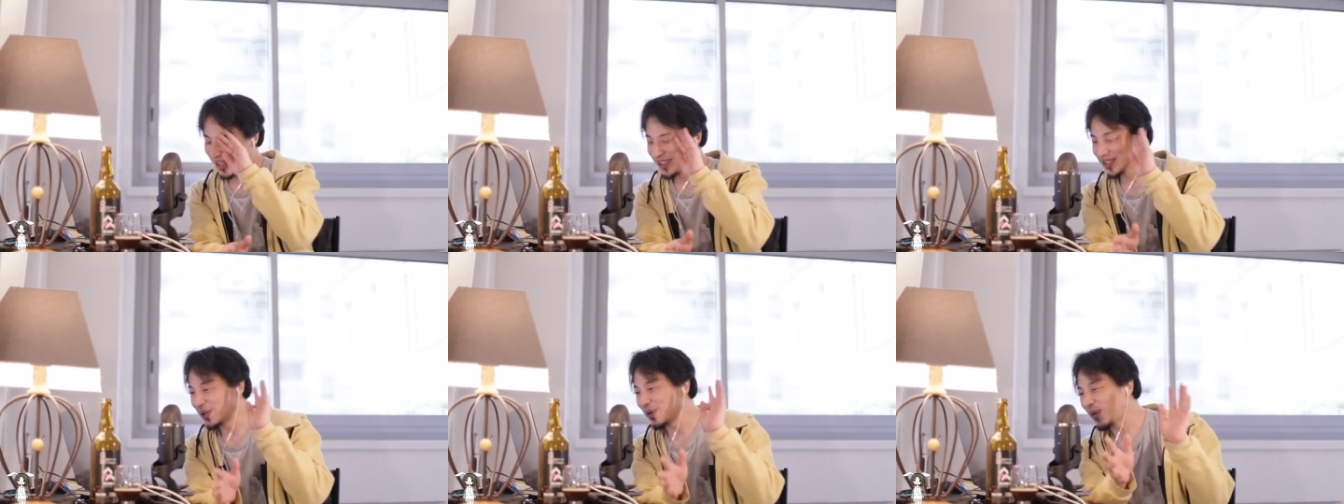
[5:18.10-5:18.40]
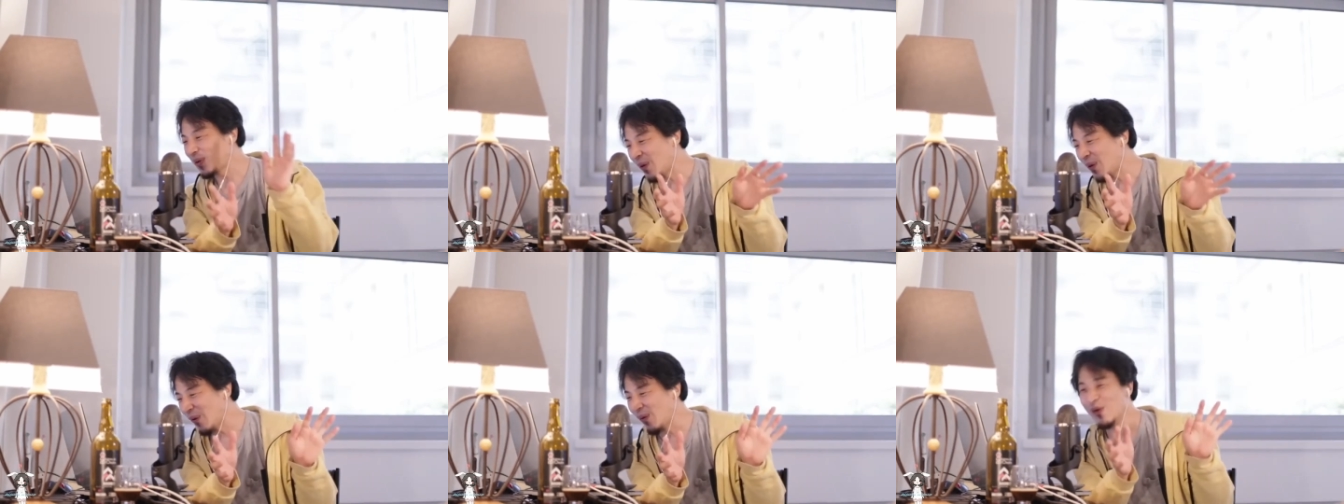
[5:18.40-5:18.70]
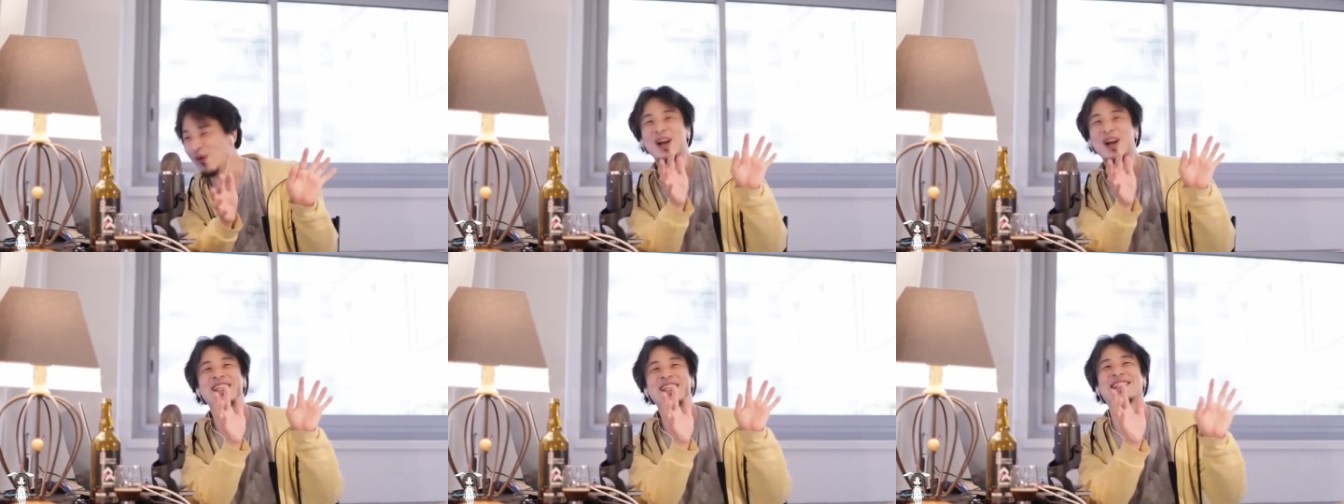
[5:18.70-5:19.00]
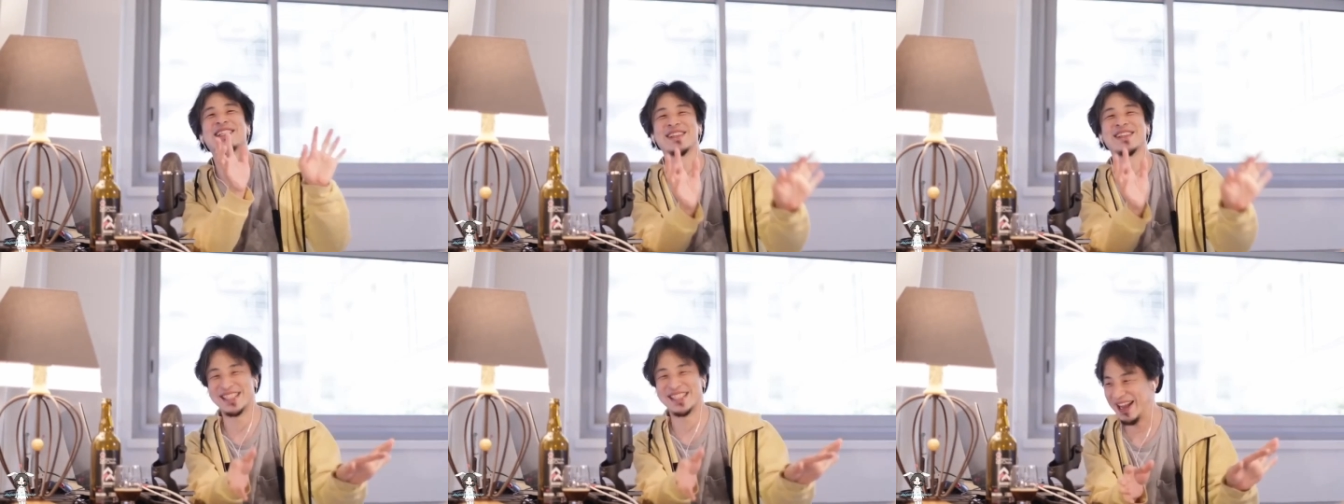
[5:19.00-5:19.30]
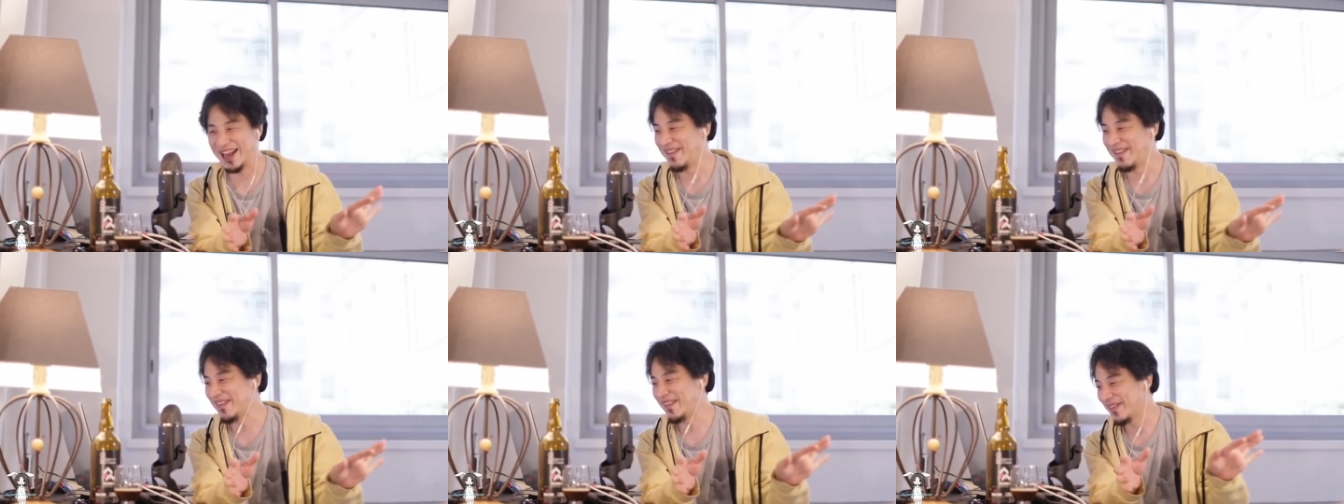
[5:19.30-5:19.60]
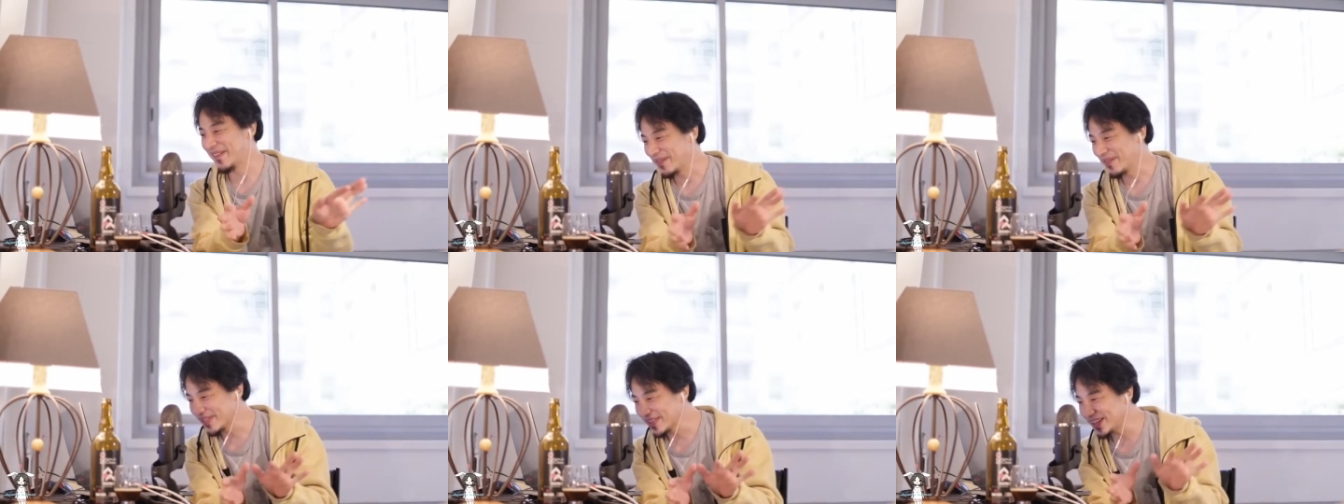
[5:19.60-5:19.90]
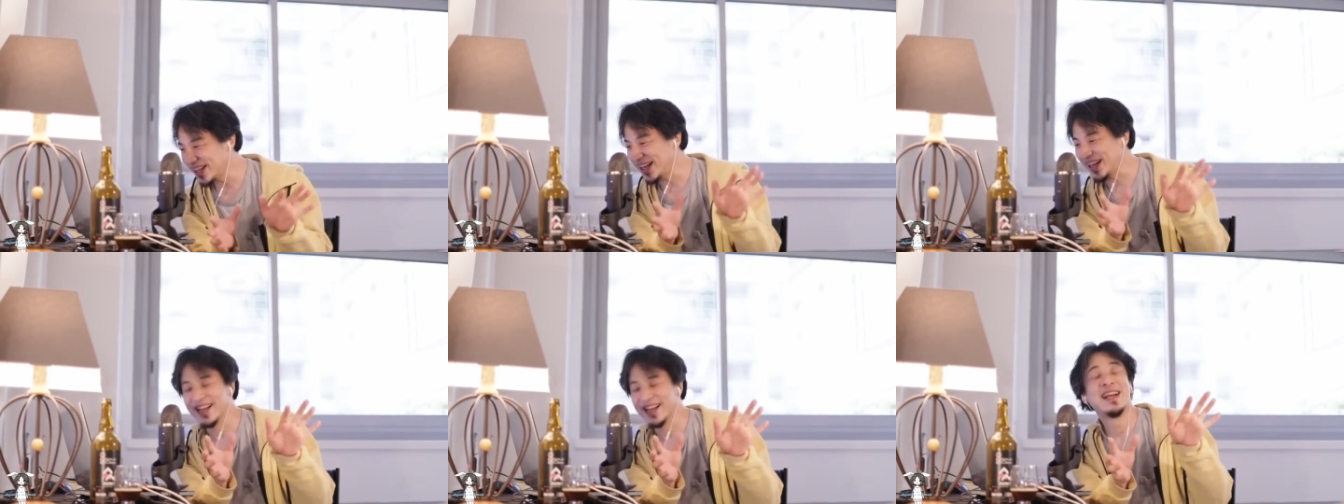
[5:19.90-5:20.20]
そこを謳歌してください。
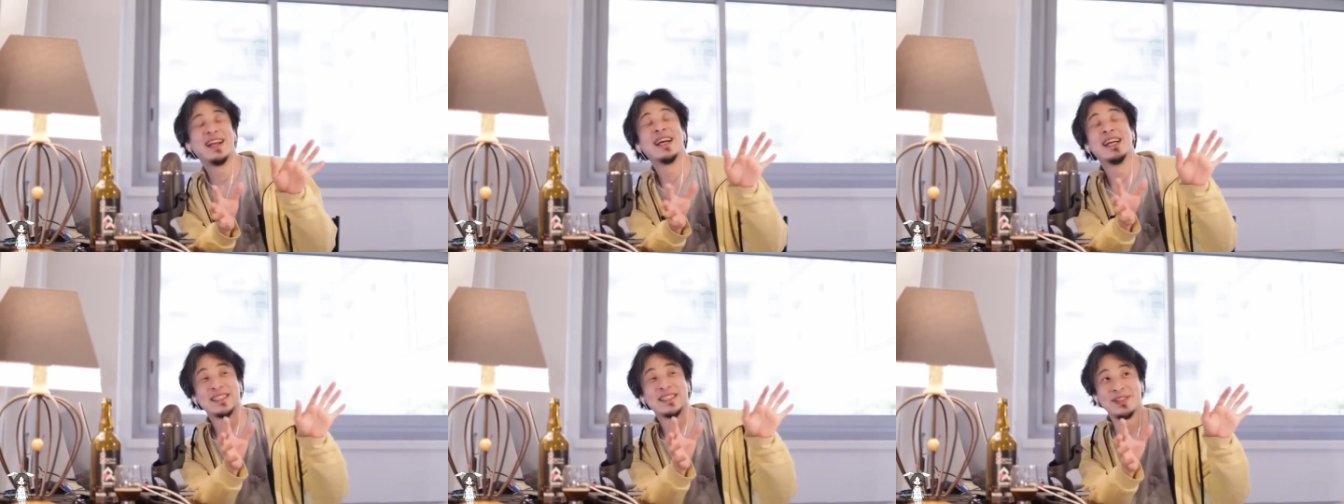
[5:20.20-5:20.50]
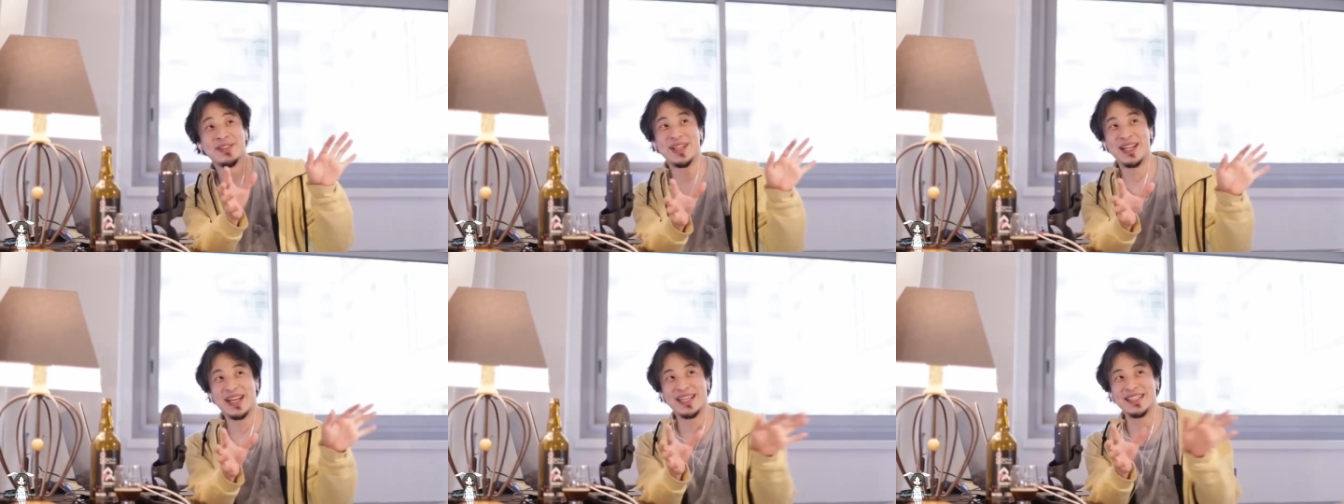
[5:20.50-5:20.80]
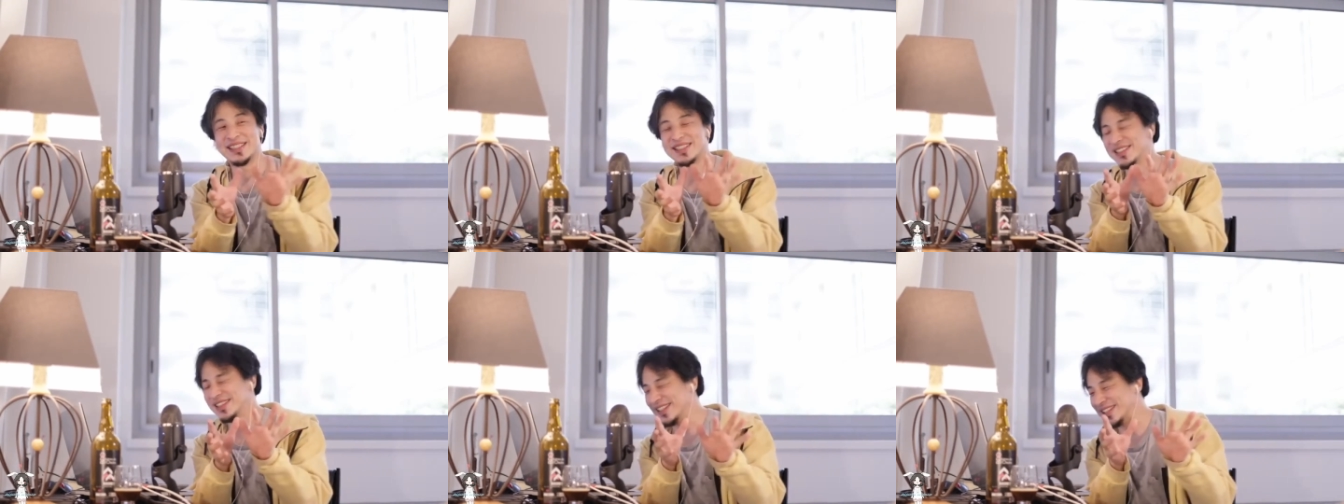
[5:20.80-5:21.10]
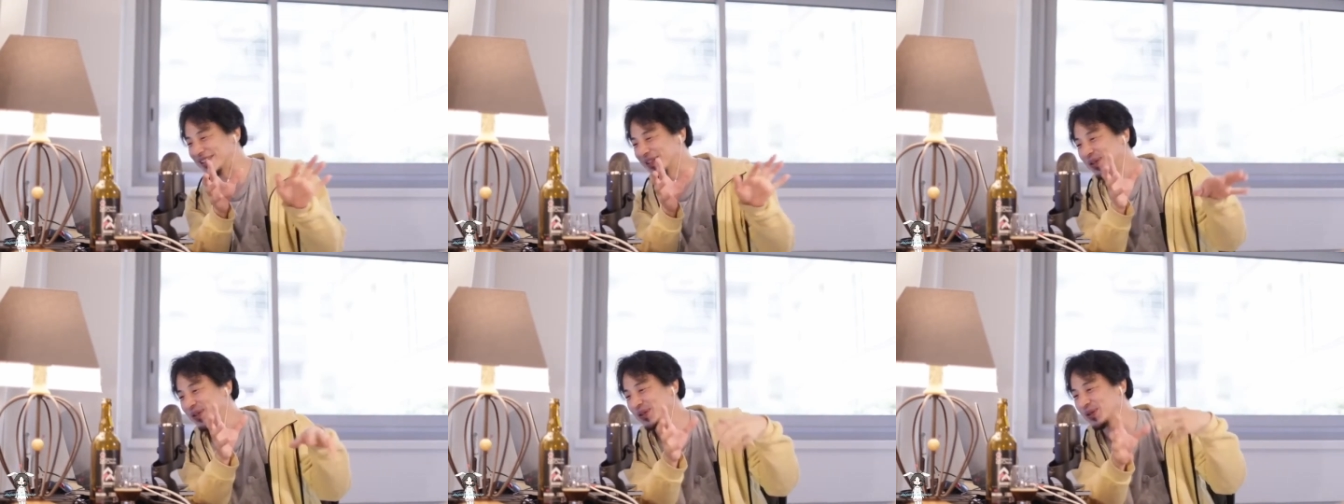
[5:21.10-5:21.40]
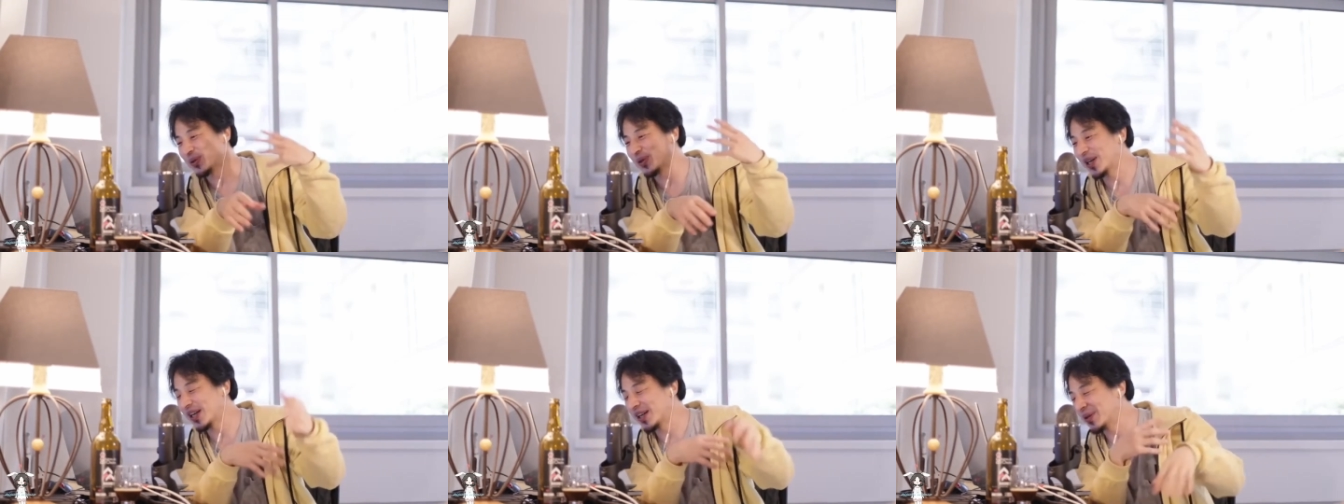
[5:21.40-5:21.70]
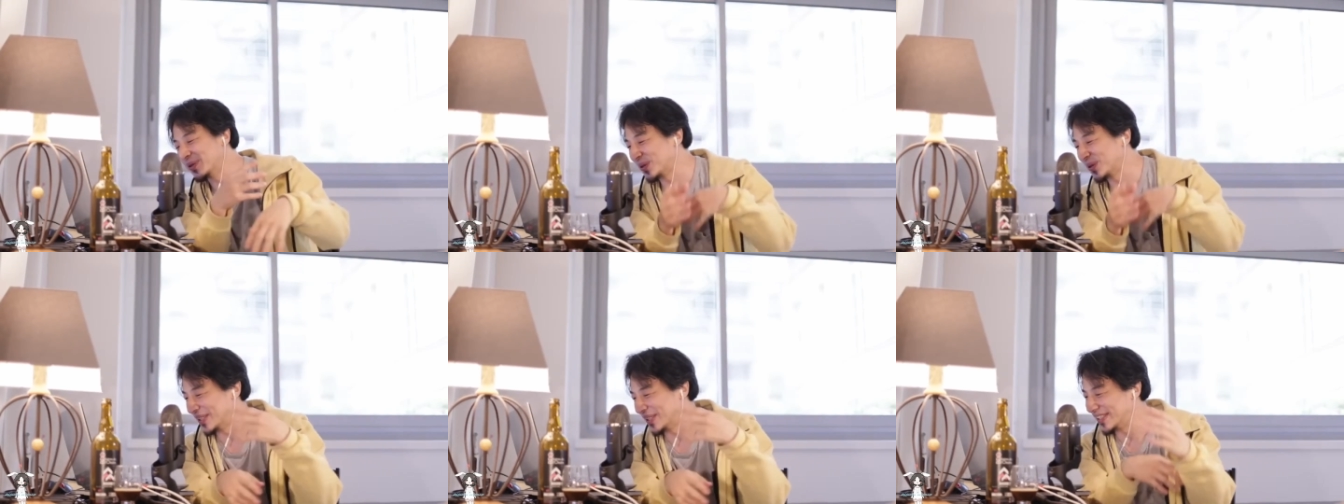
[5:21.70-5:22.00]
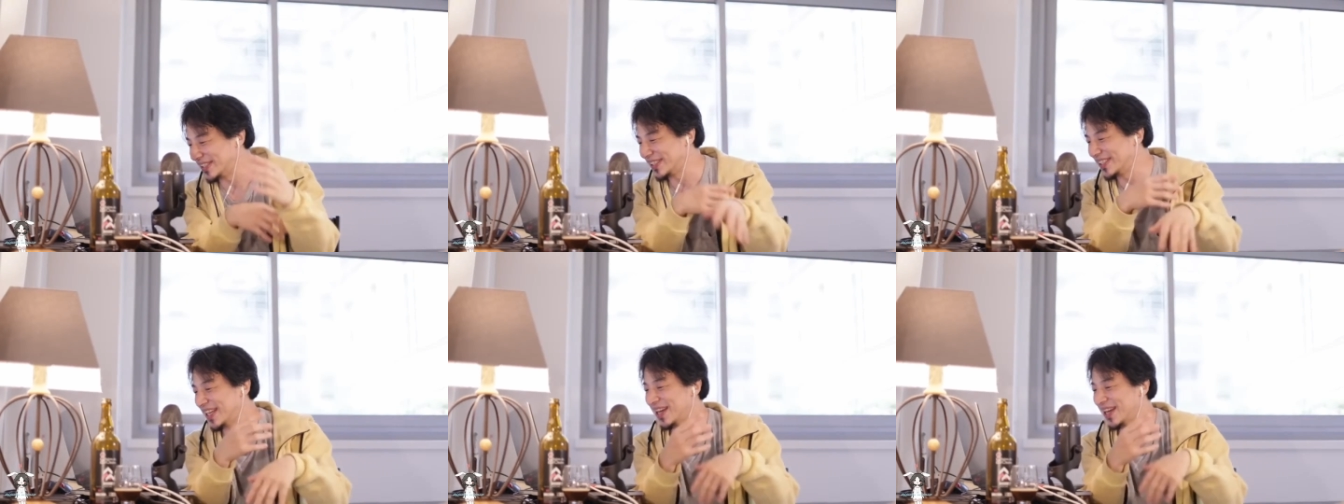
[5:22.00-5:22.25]
で、そのなんか、その小学校の時に付き